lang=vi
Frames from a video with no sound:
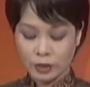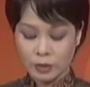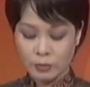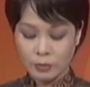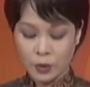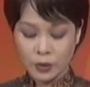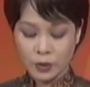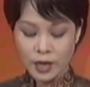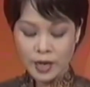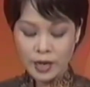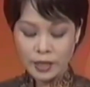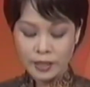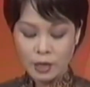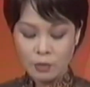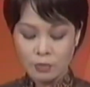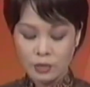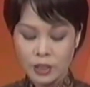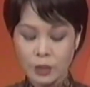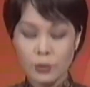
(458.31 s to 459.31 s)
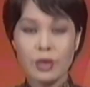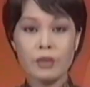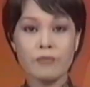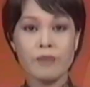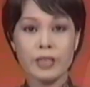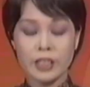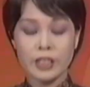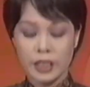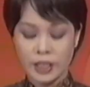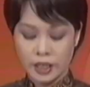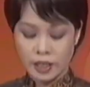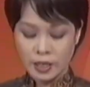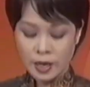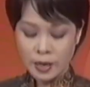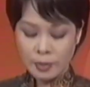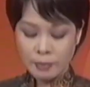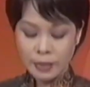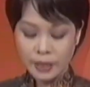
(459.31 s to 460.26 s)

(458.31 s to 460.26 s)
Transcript: tháng 1, đồng chí Nguyễn Văn Chi,